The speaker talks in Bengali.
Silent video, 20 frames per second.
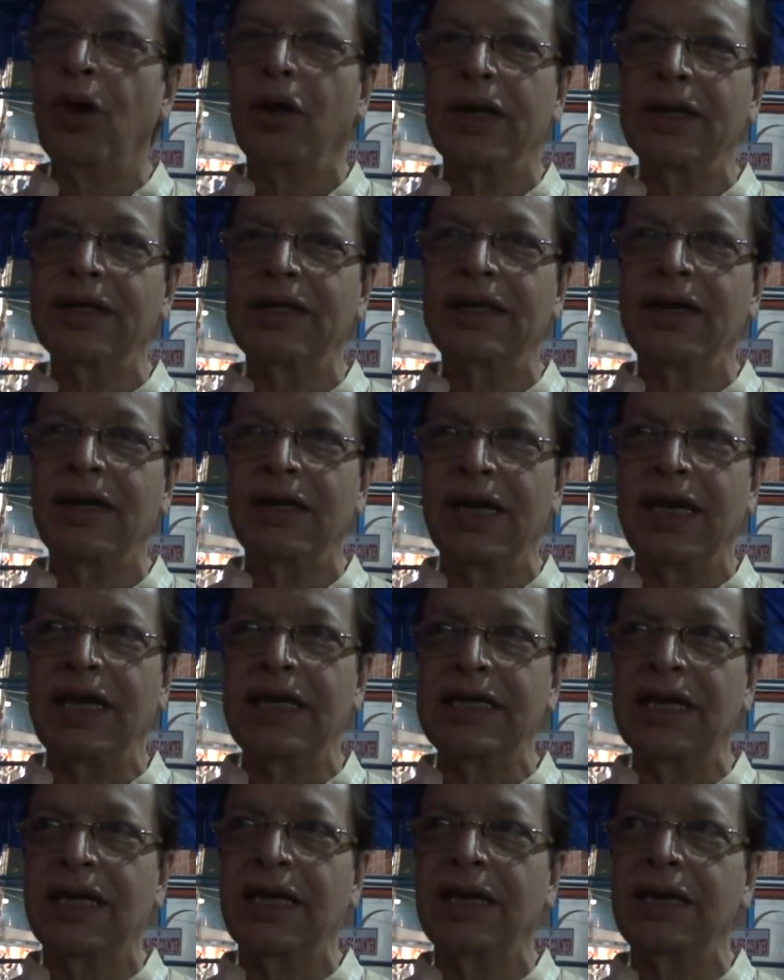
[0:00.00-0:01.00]
ব্লকে সেটা নেই
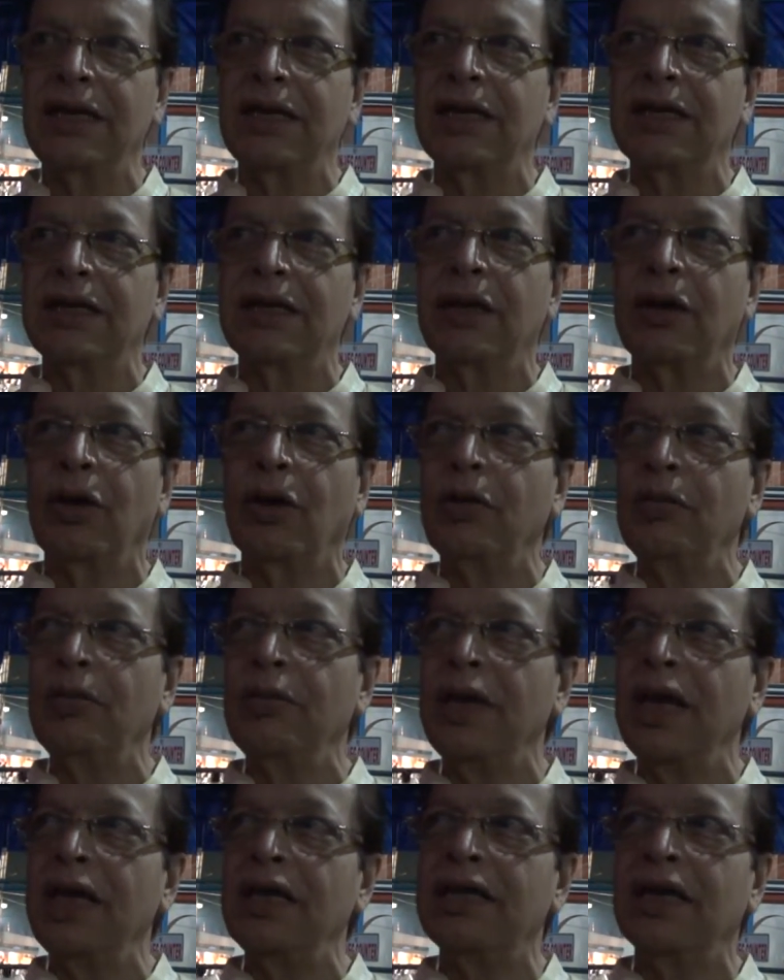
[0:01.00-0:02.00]
যেখানে সেরকম
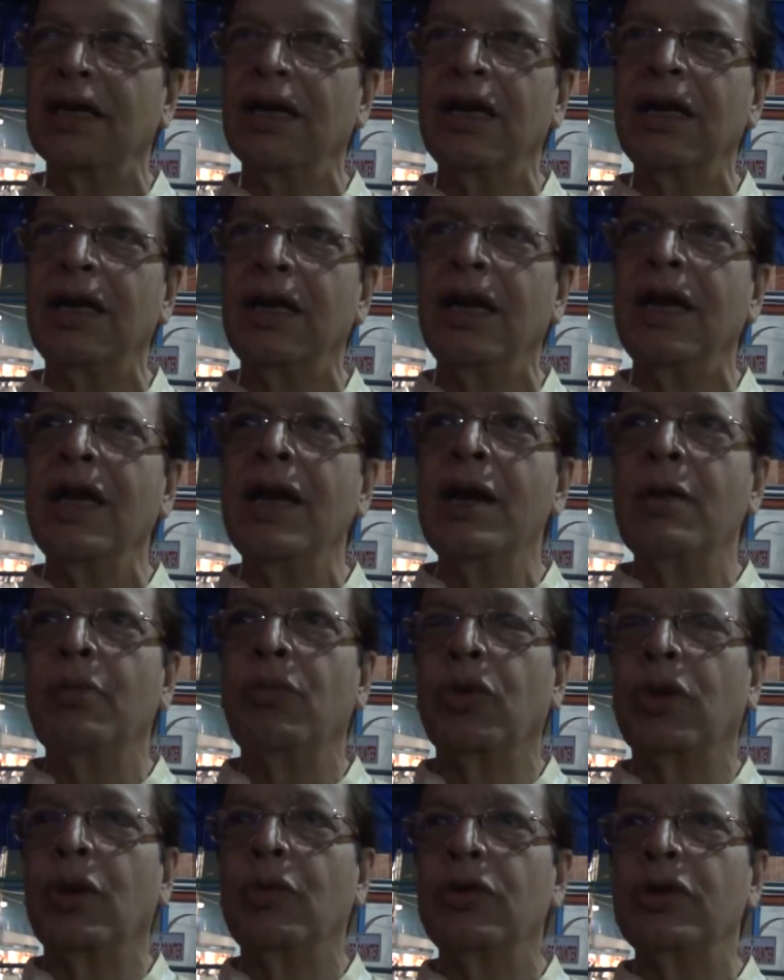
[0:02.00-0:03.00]
নেই সেখানে
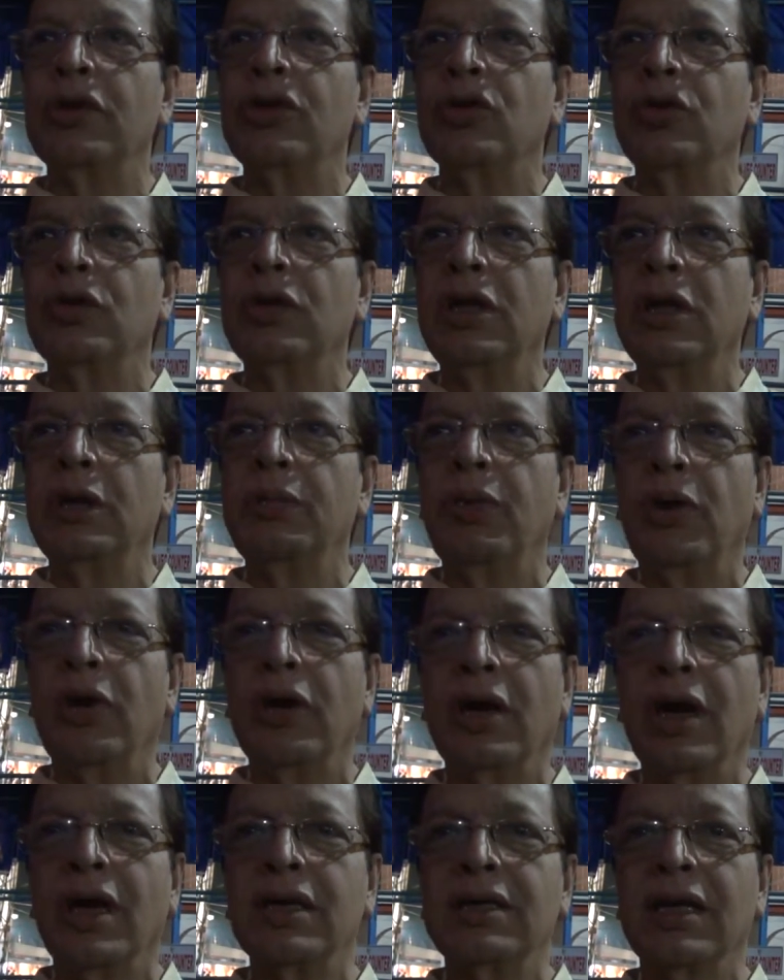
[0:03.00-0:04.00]
মোটামুটি সন্ধ্যের পর
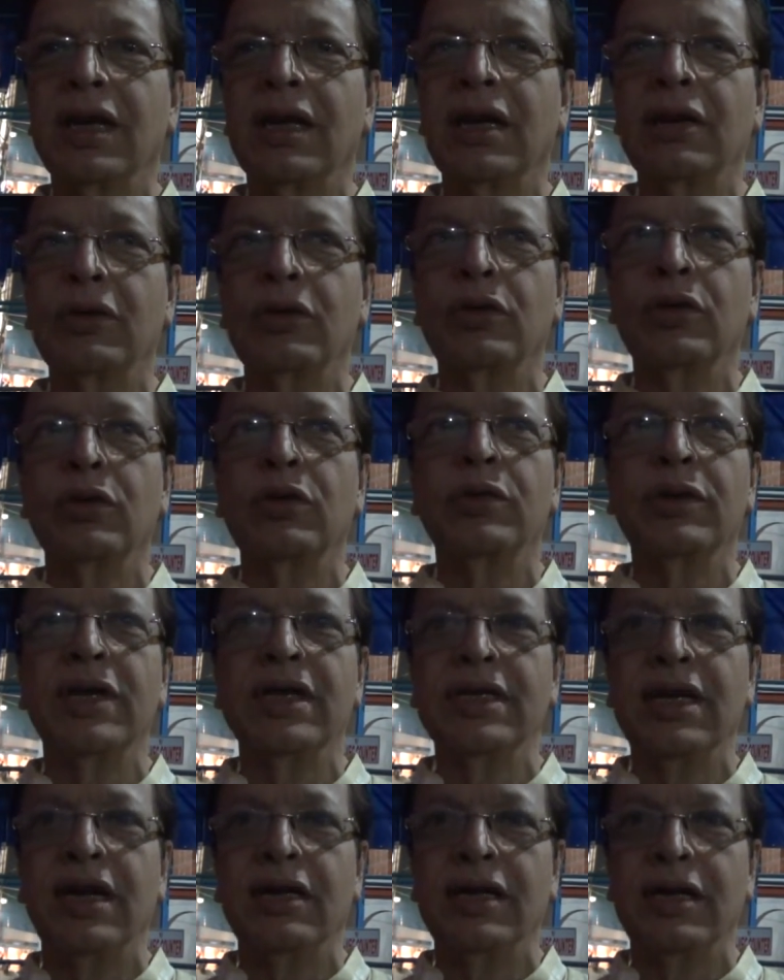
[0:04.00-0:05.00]
রাস্তাঘাটগুলো খুব
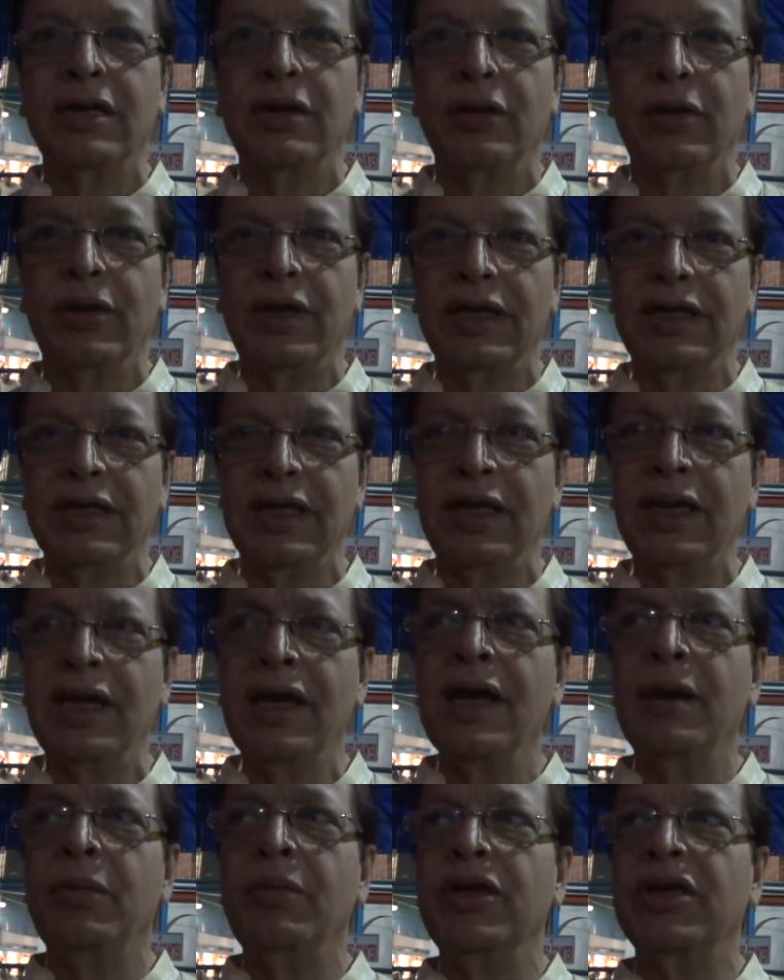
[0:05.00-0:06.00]
ডেজার্টেড হয়ে যায়
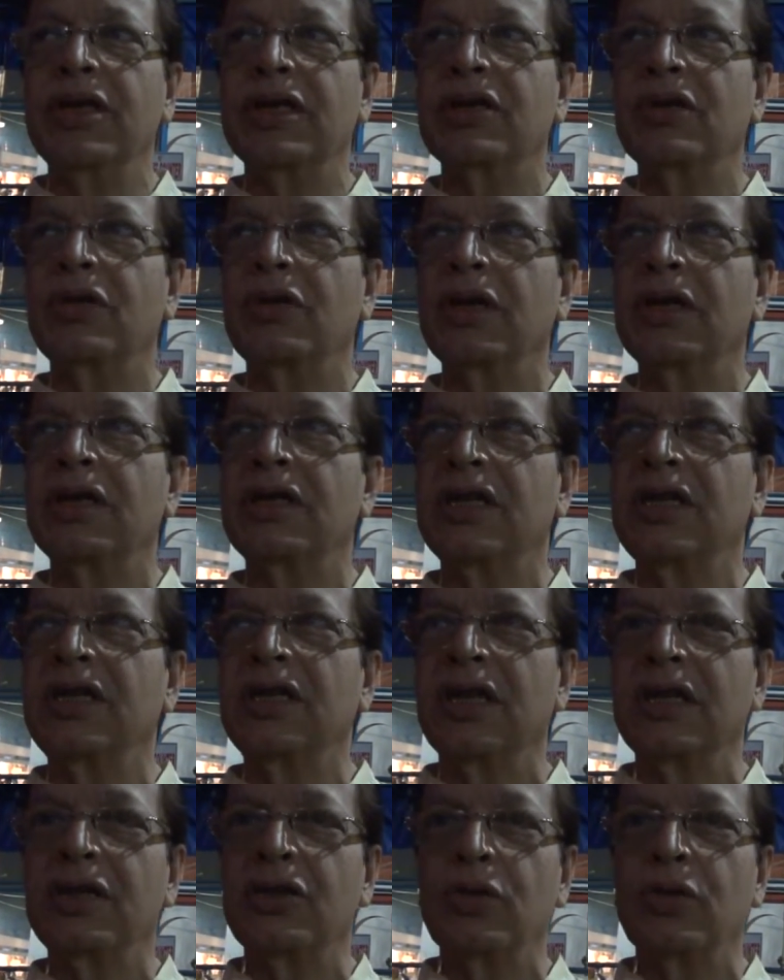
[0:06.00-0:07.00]
বিশেষ করে শীতের